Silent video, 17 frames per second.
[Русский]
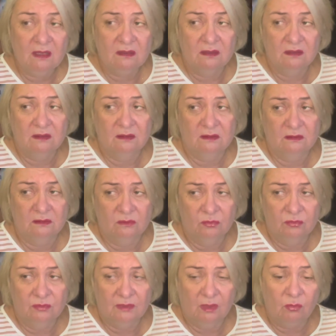э,
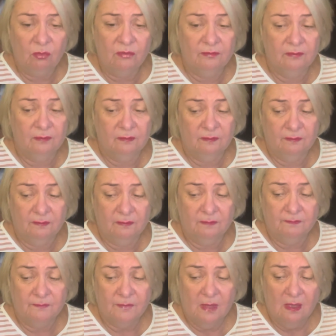ну, такой,
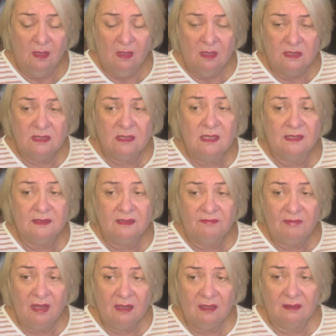цена
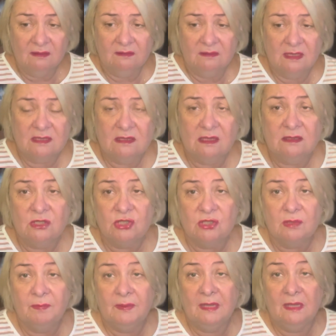товара
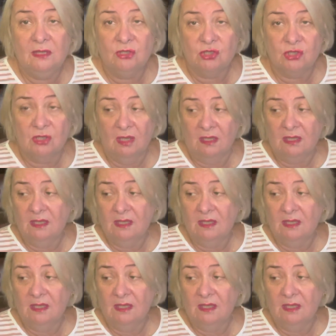достаточно приличная.